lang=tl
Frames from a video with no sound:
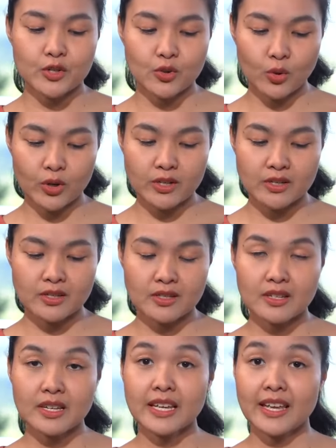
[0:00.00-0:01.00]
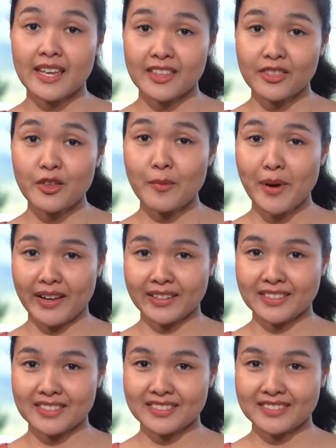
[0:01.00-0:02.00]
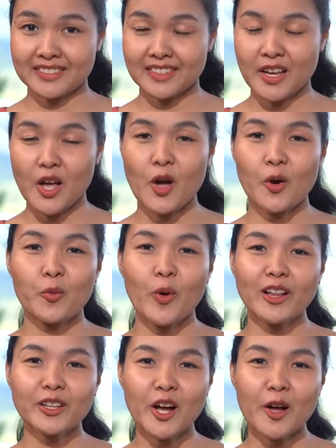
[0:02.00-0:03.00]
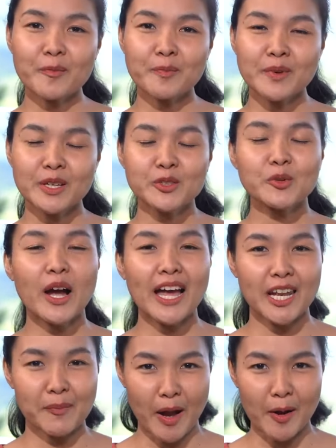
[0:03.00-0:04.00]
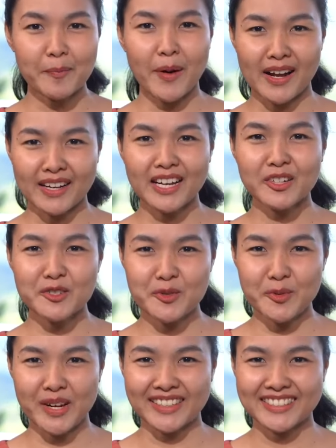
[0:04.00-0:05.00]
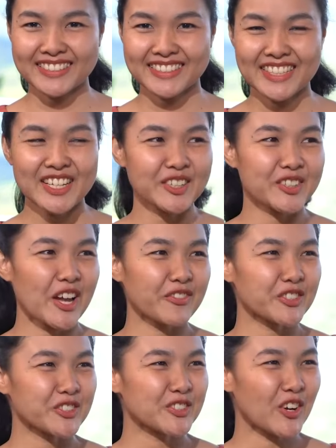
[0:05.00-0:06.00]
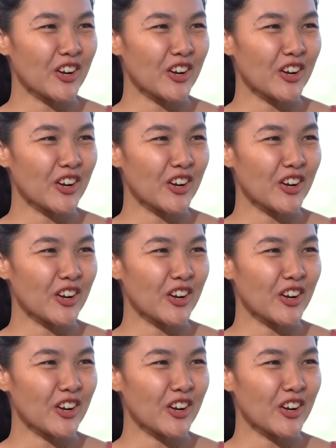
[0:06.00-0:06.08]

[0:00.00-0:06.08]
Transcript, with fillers: source in the mind. Welcome to Kaalamang Pangkalusugan. Good afternoon,